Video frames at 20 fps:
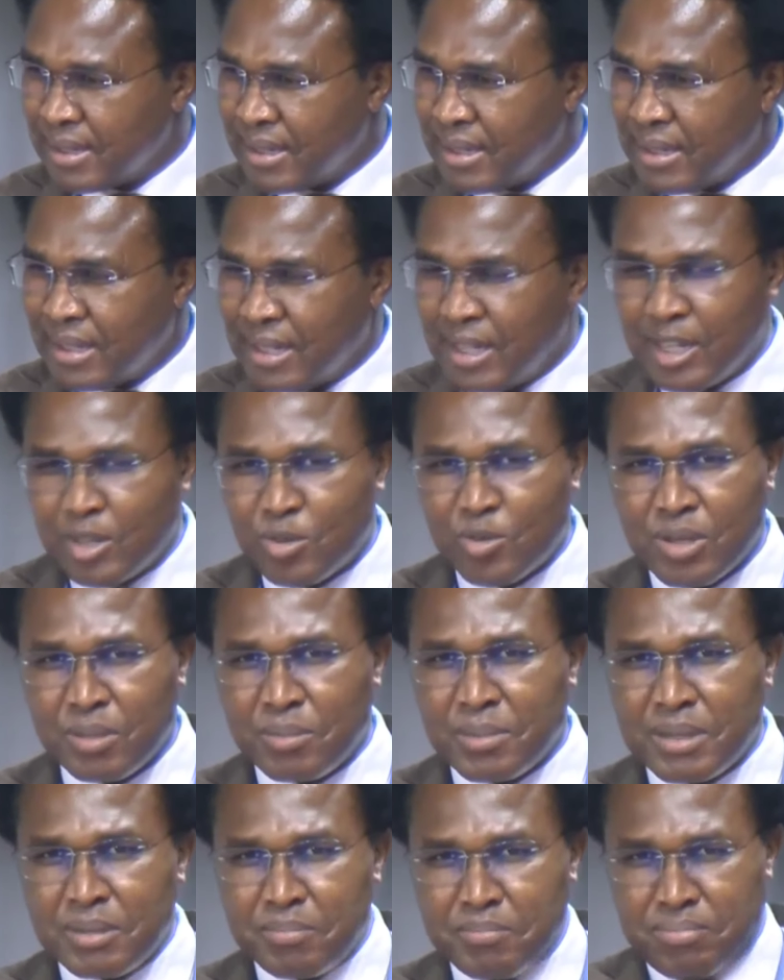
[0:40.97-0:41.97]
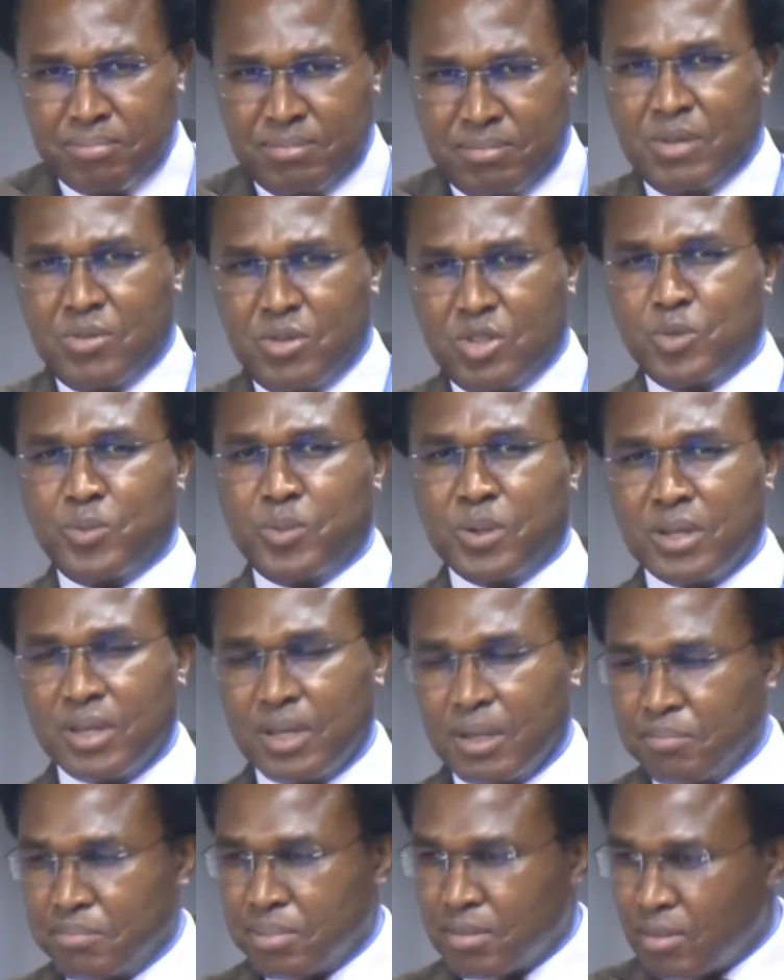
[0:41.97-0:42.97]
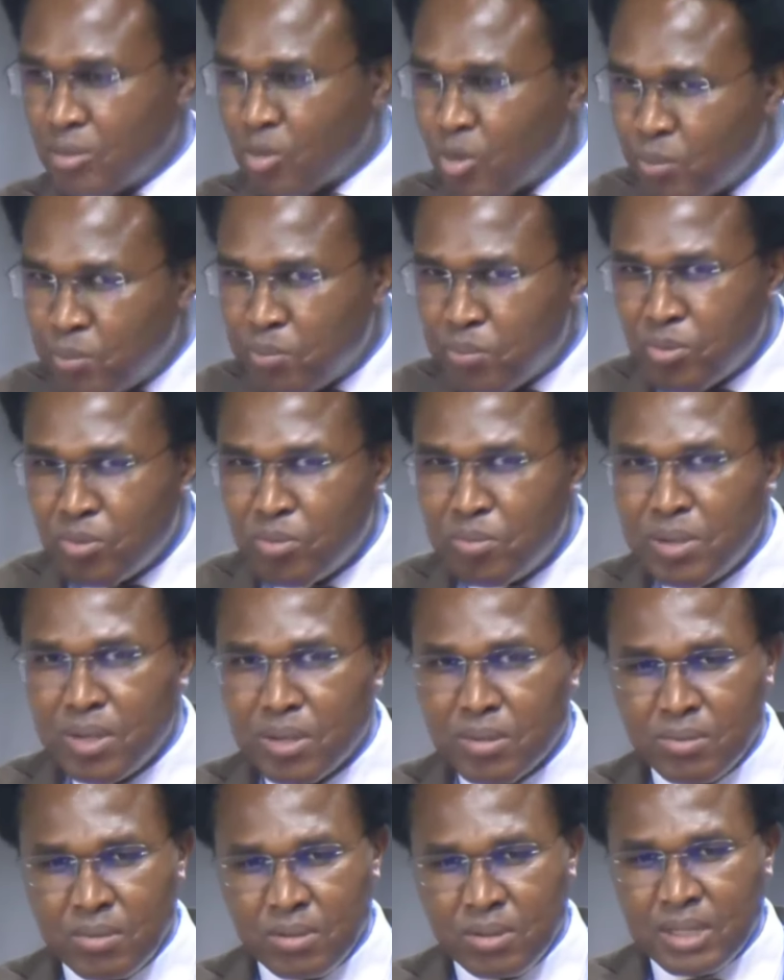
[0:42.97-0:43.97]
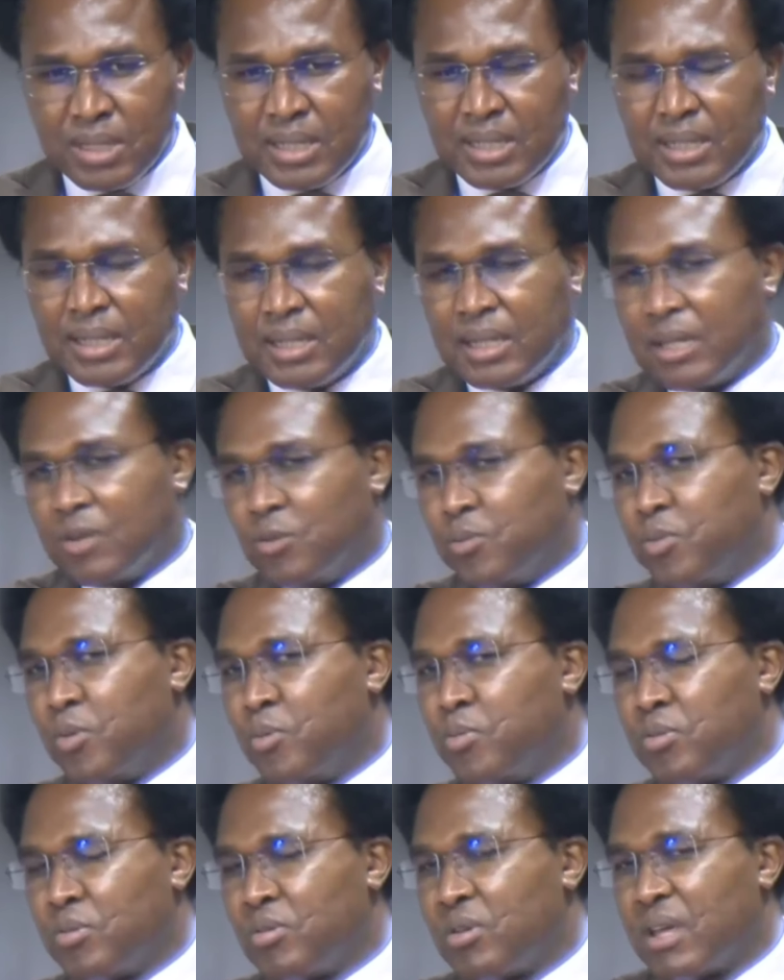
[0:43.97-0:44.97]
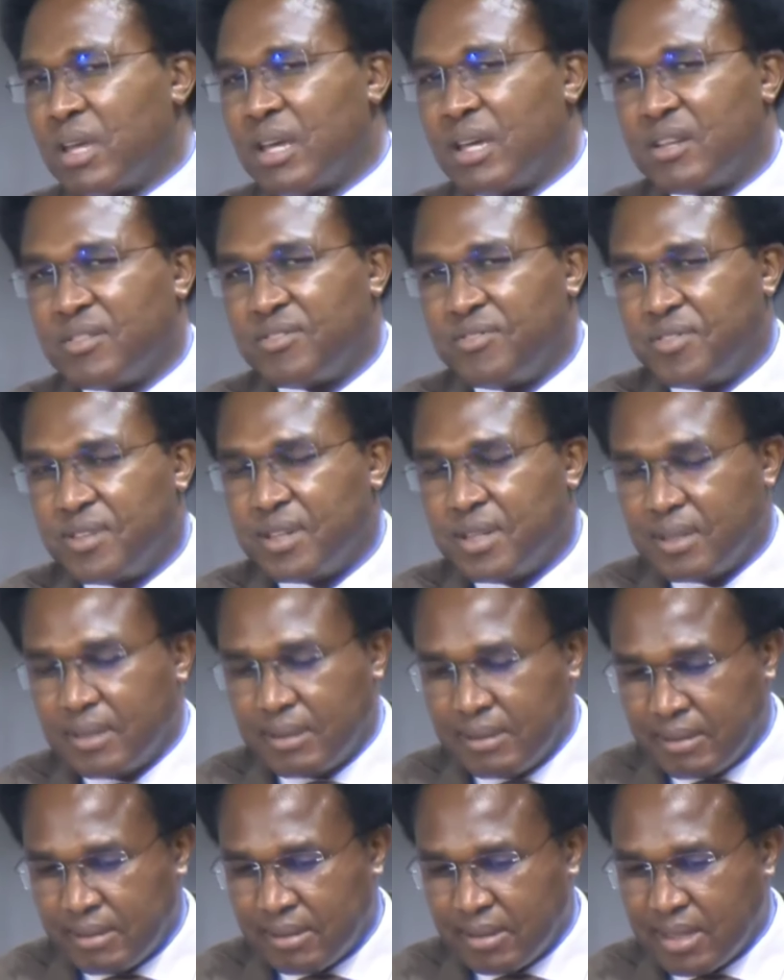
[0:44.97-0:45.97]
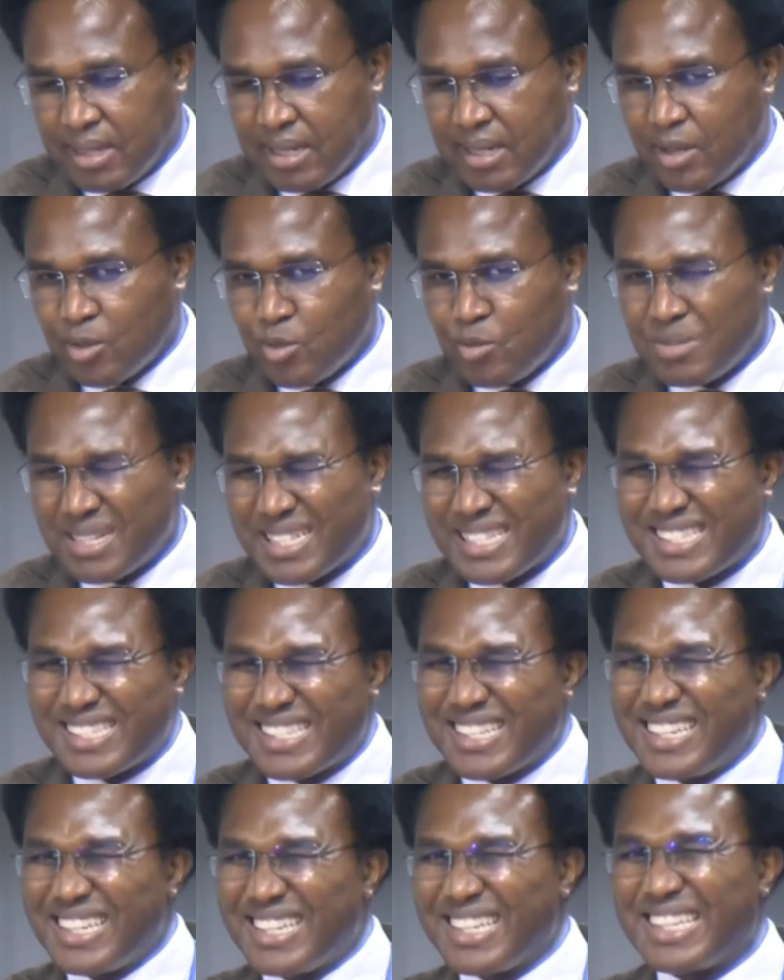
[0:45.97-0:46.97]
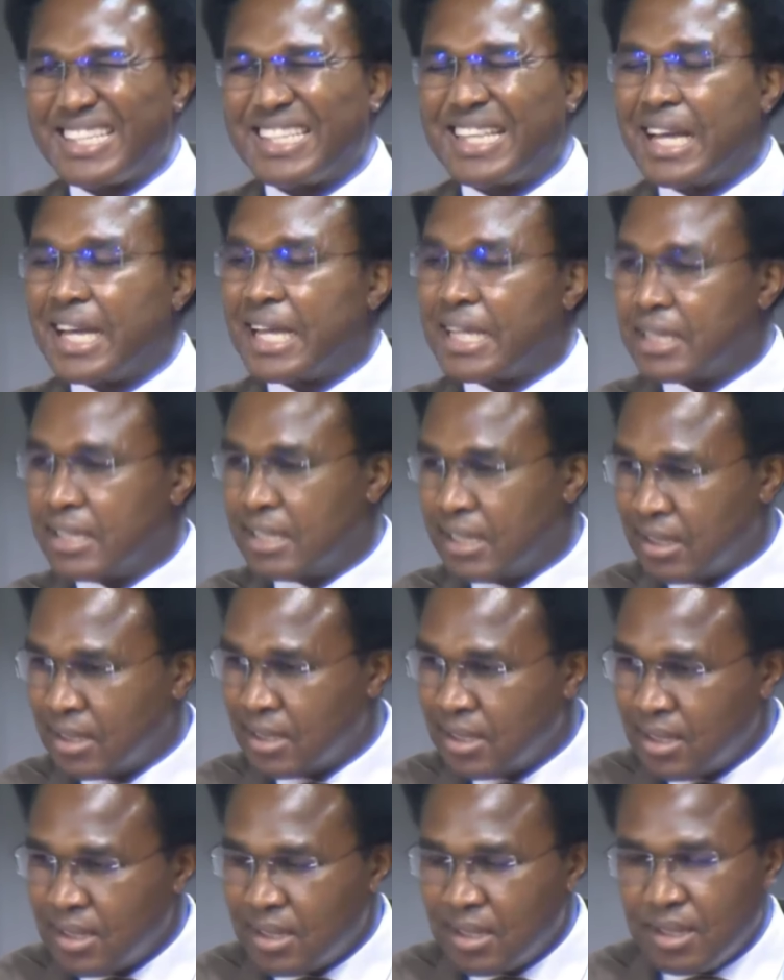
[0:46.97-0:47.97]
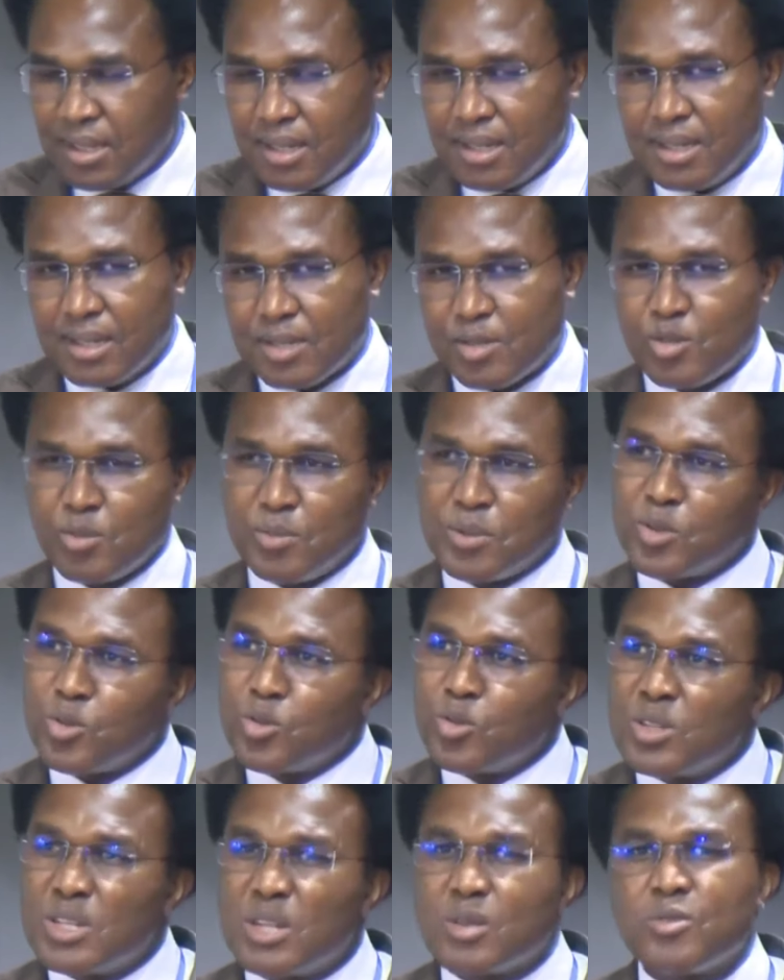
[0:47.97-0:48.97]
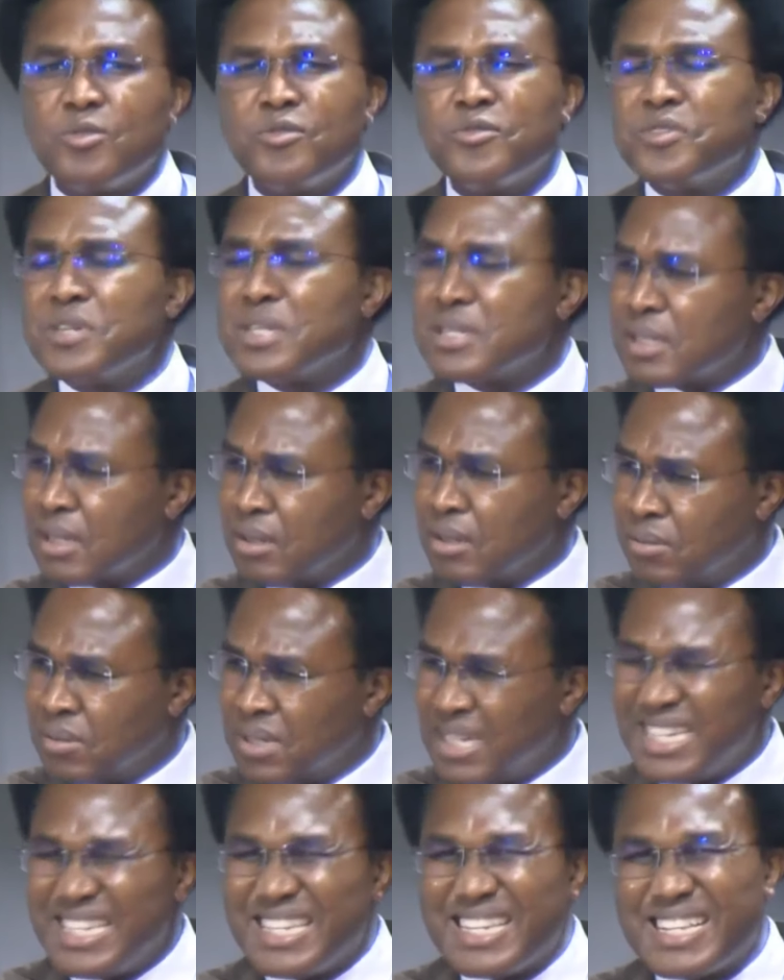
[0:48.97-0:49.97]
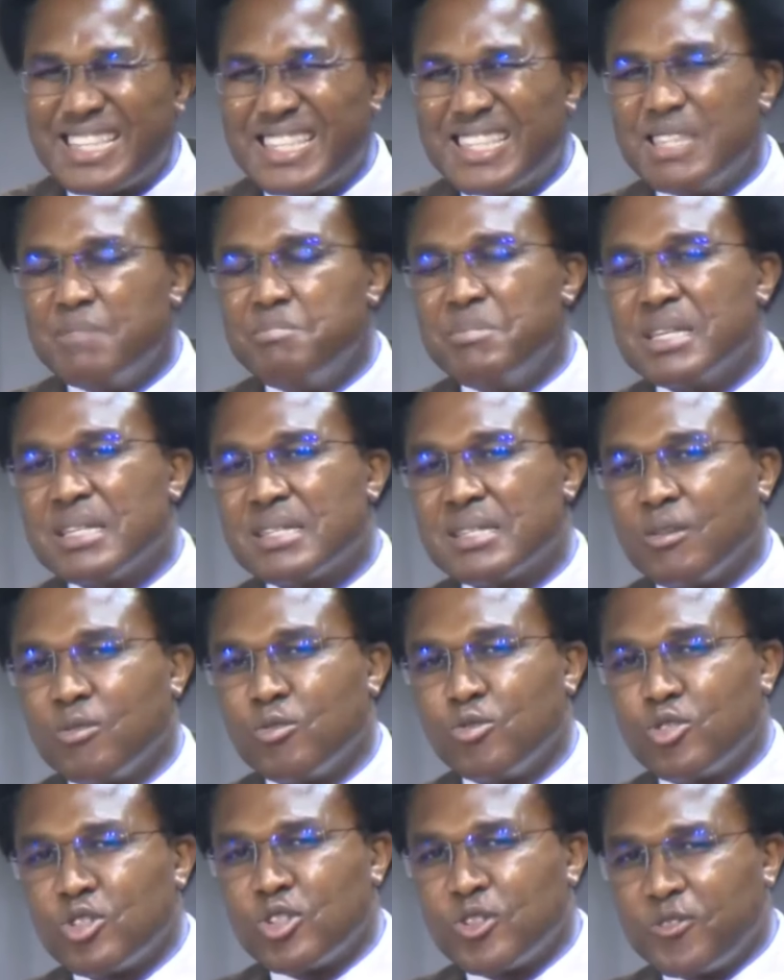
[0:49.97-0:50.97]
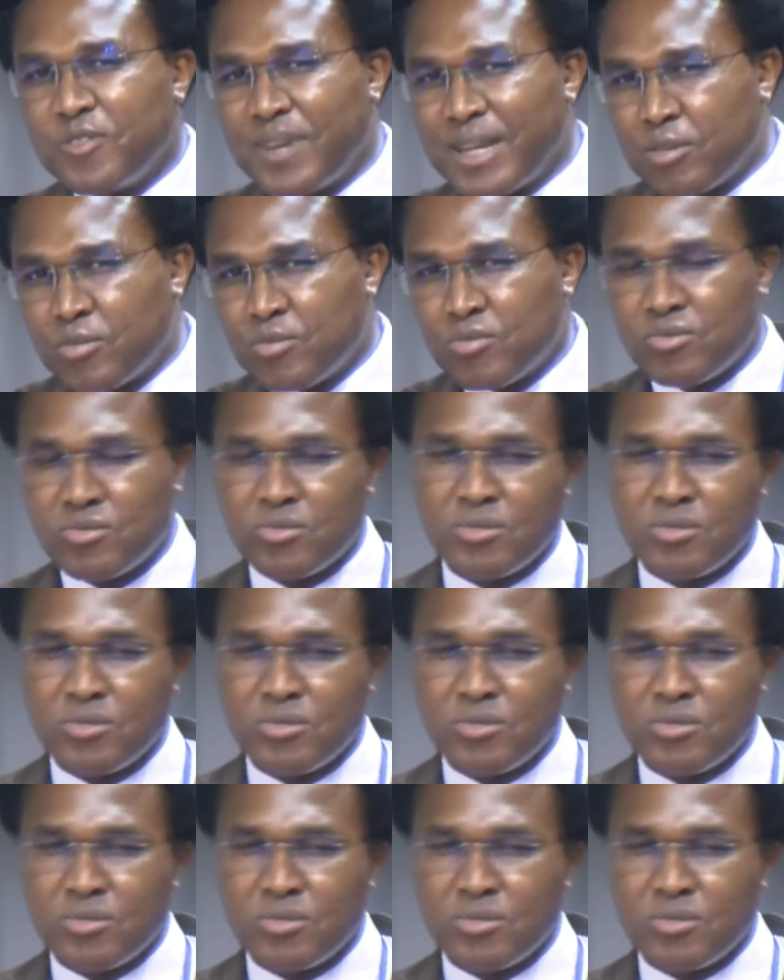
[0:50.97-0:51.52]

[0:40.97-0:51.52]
Naturalmente, digo isto porquê? Porque, como público, o público quer ver, quer alguma celeridade, ah, sobretudo na confissão e na admissão dos fatos,